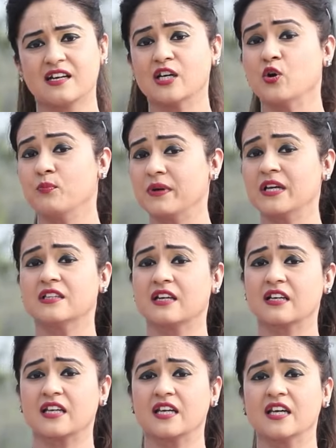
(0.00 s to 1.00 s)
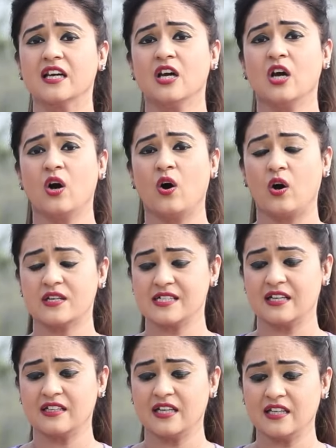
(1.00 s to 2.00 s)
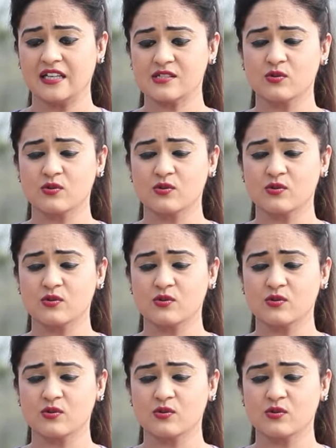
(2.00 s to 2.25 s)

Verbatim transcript: सर ने उम्मीद रखी और सर ने ये